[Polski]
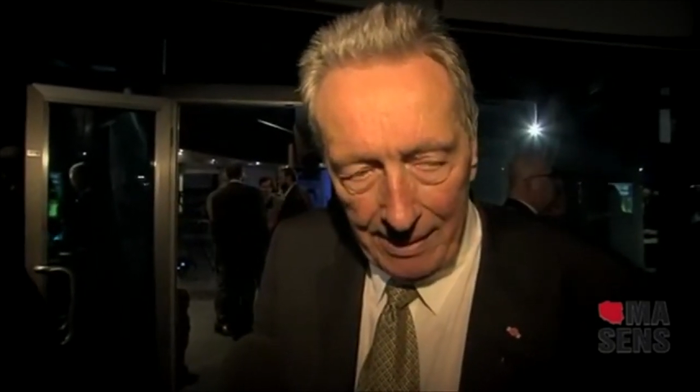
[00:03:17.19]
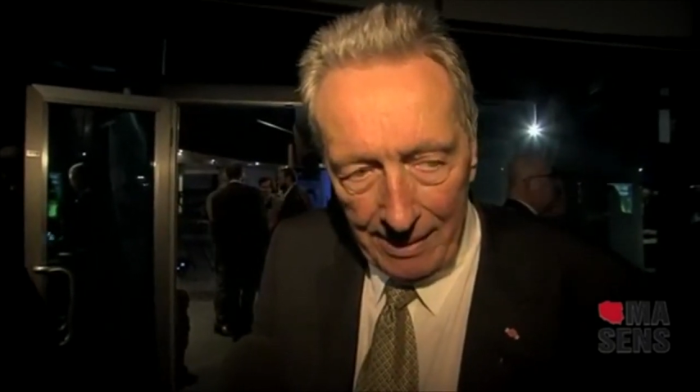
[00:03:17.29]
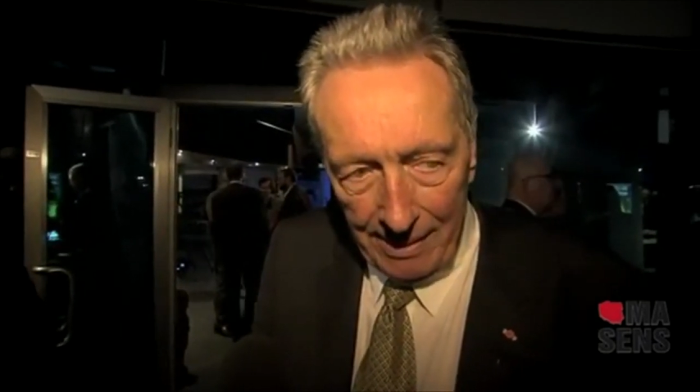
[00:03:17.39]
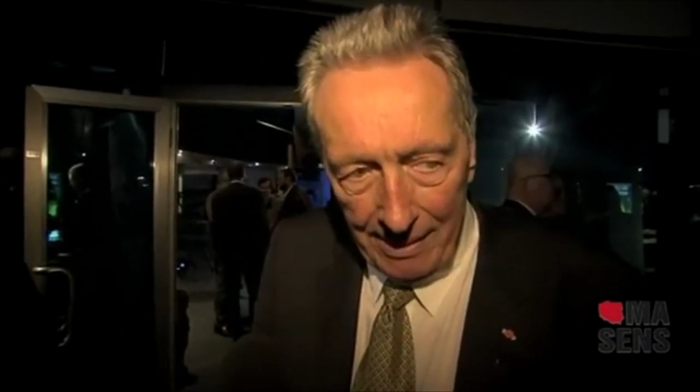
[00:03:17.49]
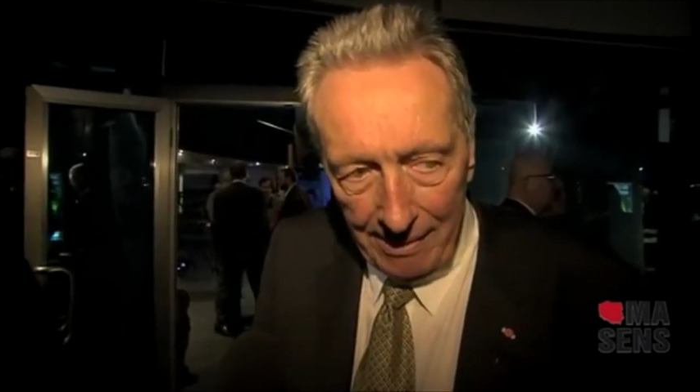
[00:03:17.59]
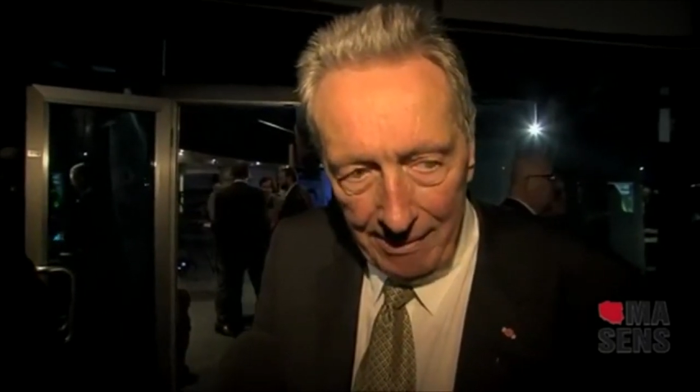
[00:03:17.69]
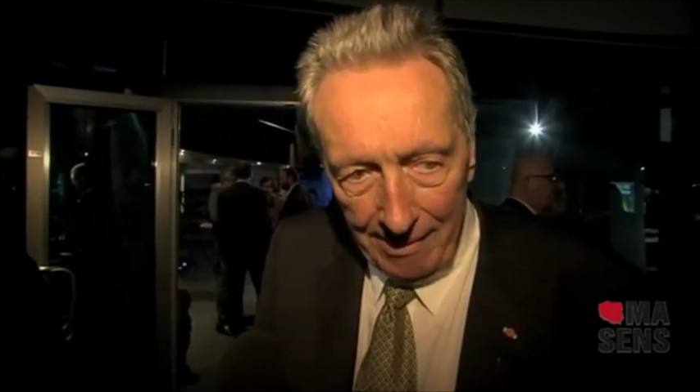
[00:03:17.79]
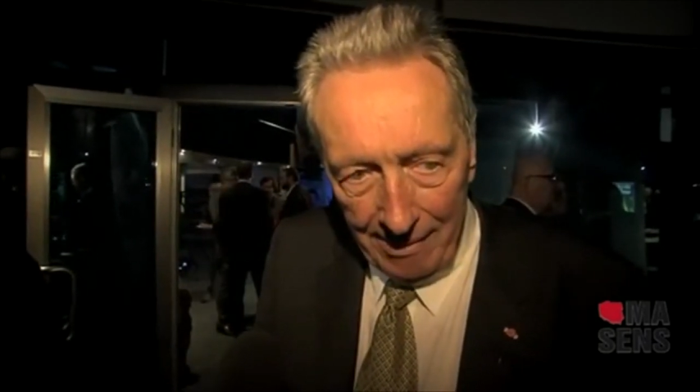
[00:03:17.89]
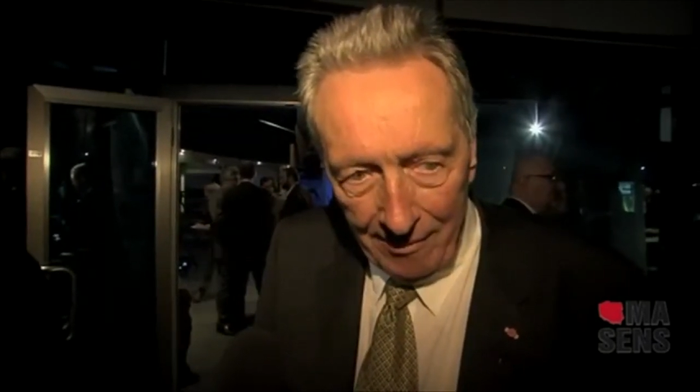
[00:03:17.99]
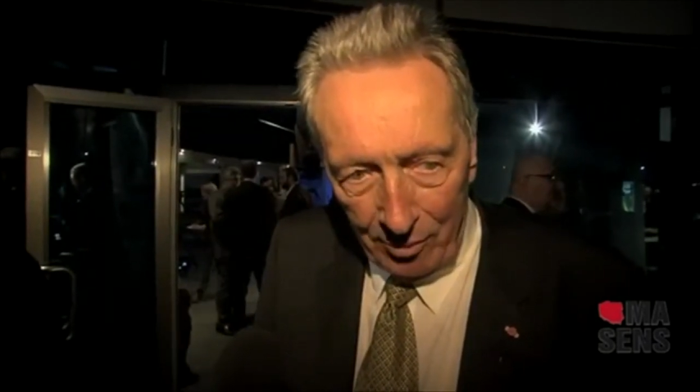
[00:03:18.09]
i
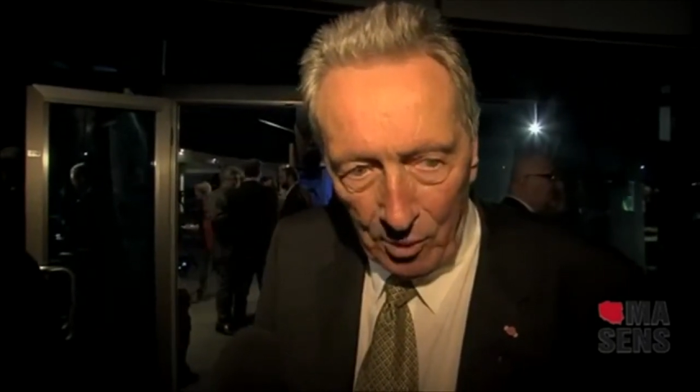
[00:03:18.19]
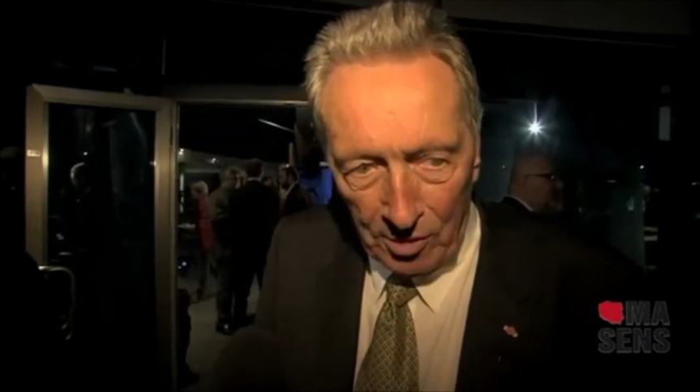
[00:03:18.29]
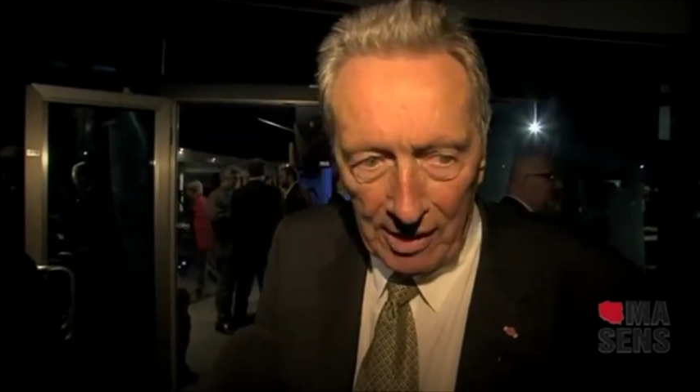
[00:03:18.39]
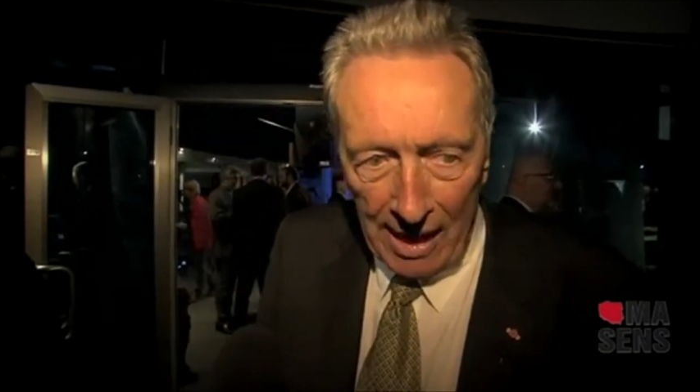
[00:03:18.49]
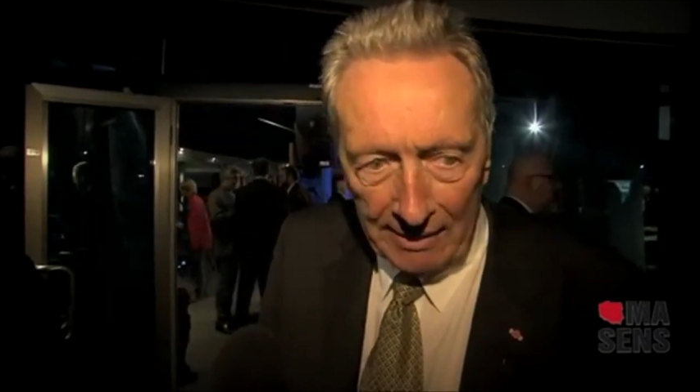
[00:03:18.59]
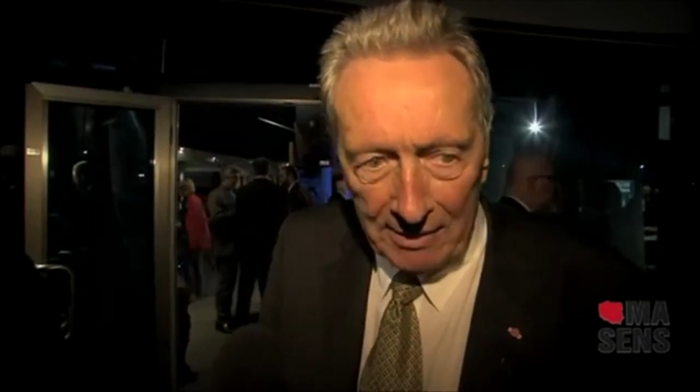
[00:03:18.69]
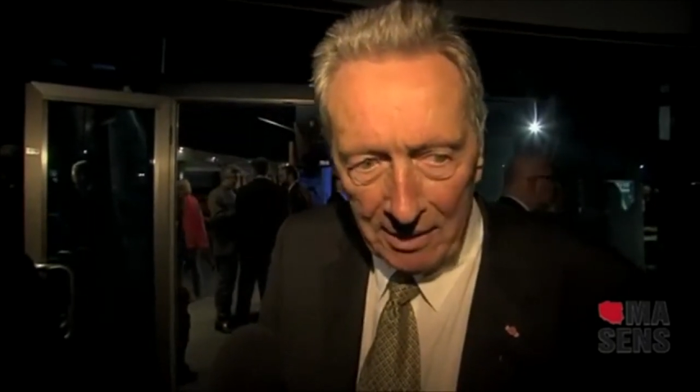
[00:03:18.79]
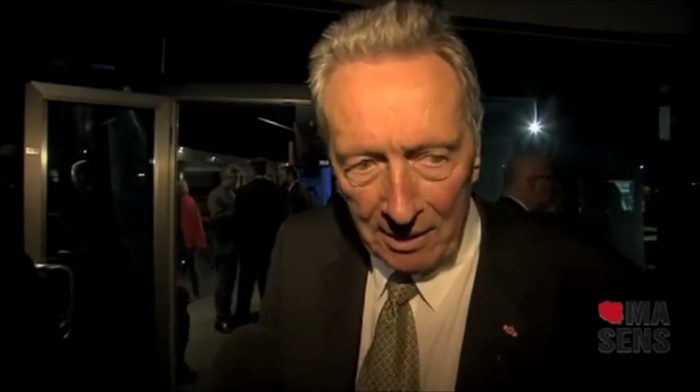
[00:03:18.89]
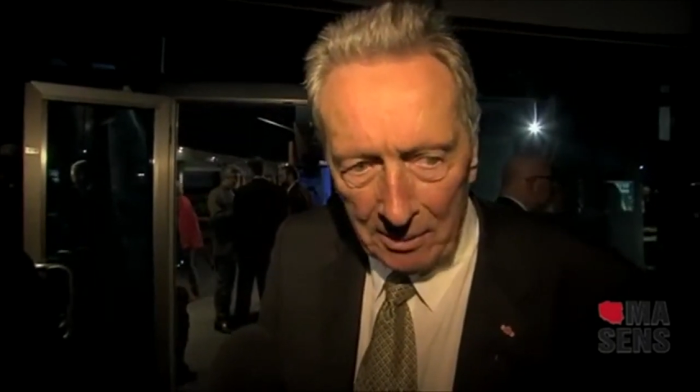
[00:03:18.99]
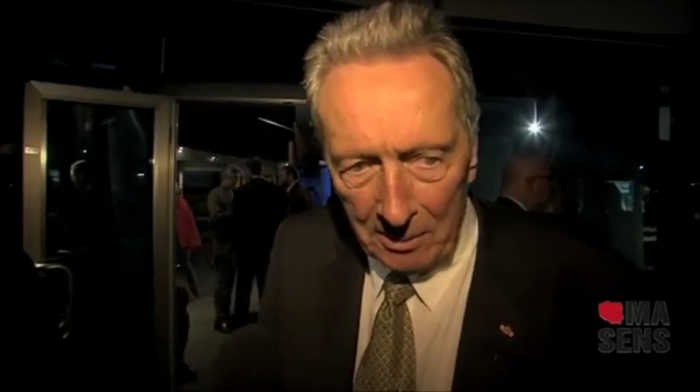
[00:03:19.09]

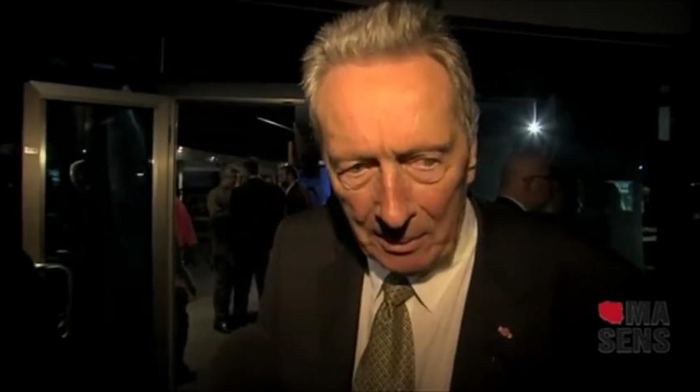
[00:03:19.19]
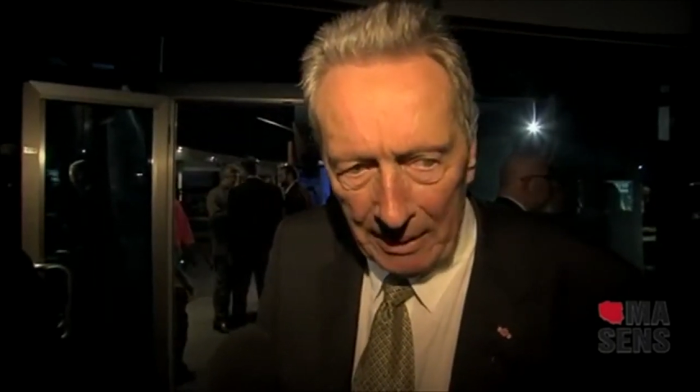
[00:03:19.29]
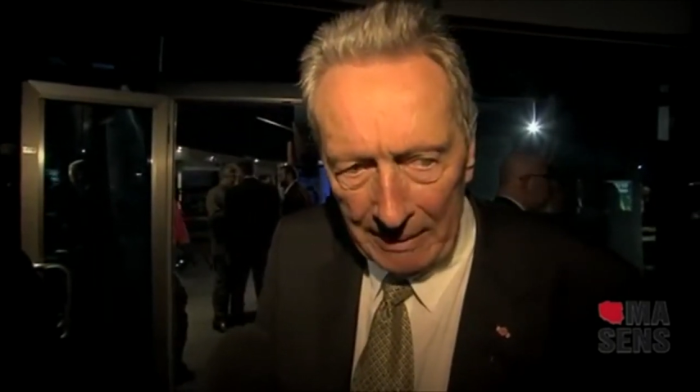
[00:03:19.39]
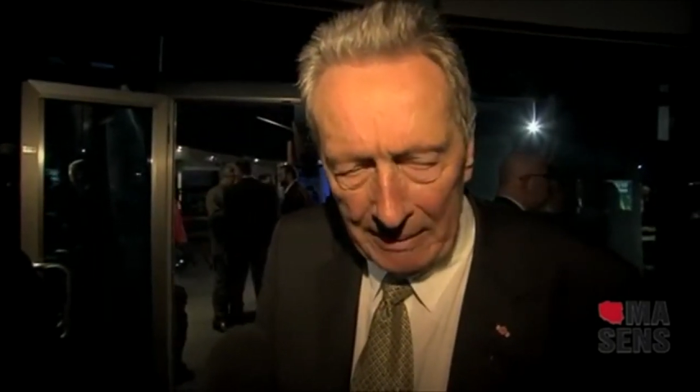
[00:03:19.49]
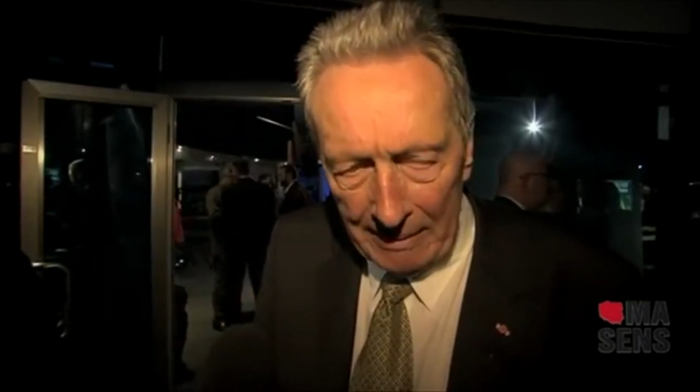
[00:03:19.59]
frustracje, które